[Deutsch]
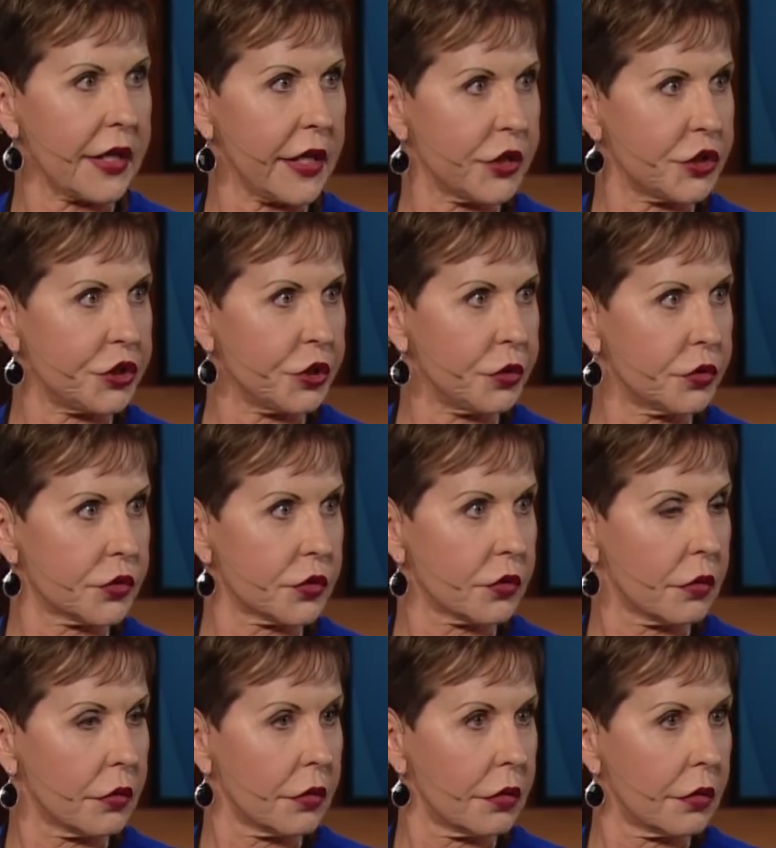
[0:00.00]
euer Leben
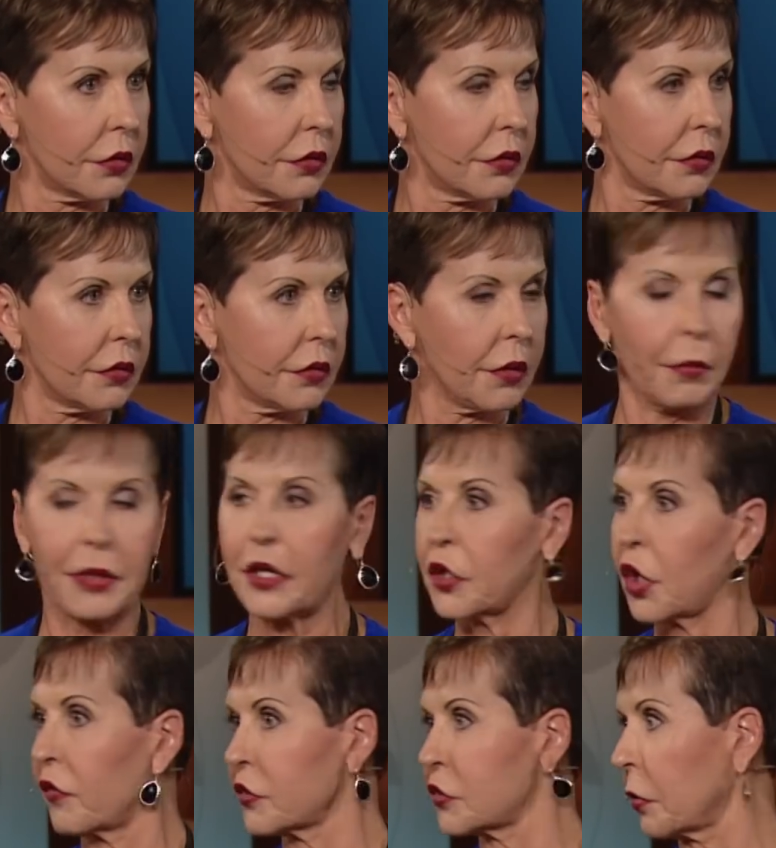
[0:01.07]
selbst zu meistern und ihr
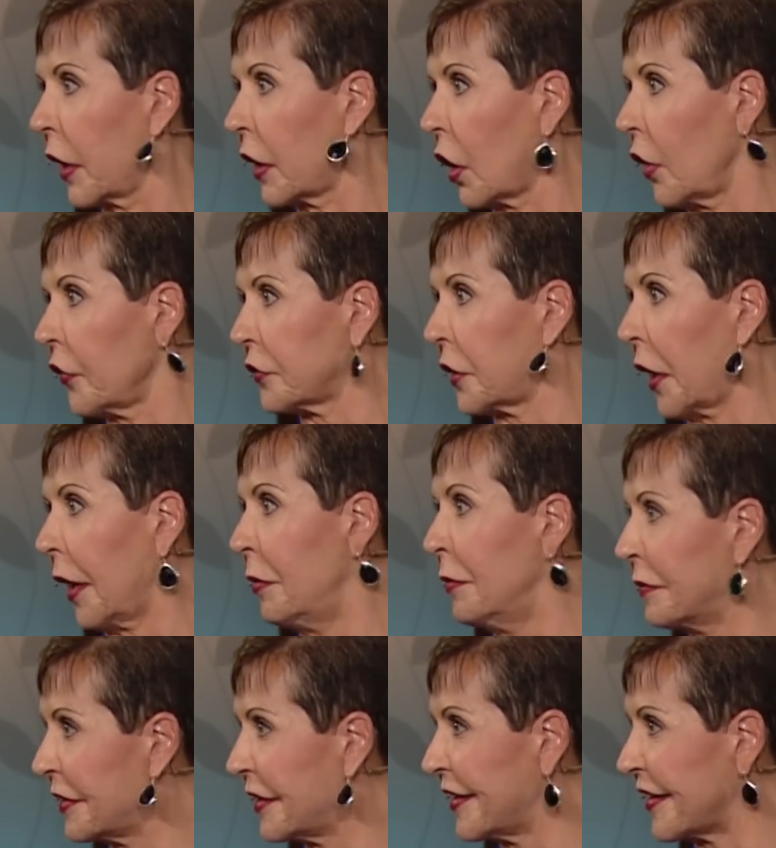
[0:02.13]
werdet nicht
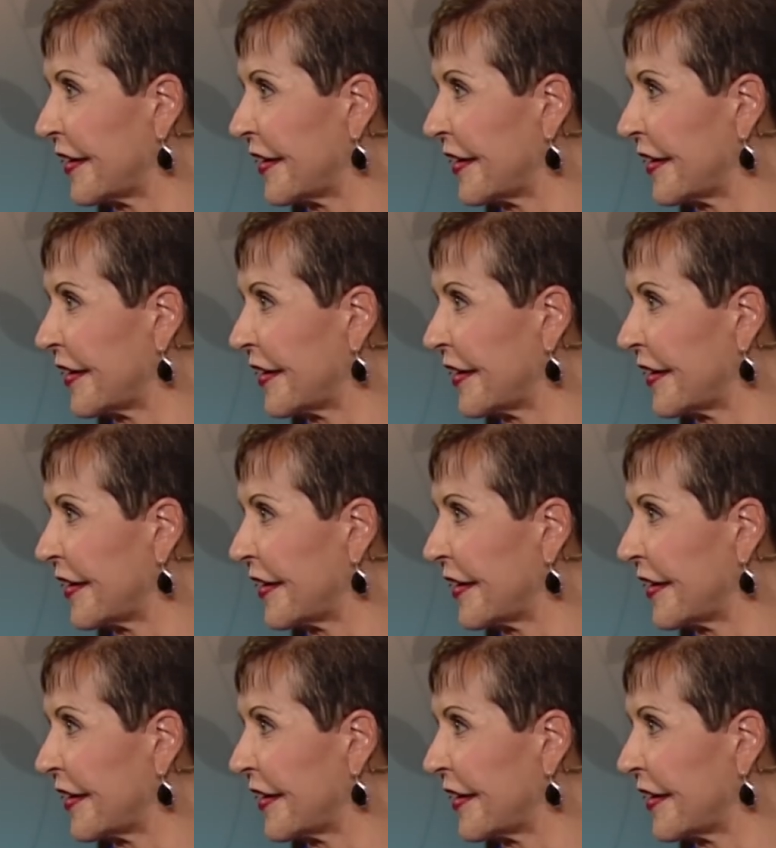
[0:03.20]
ständig mit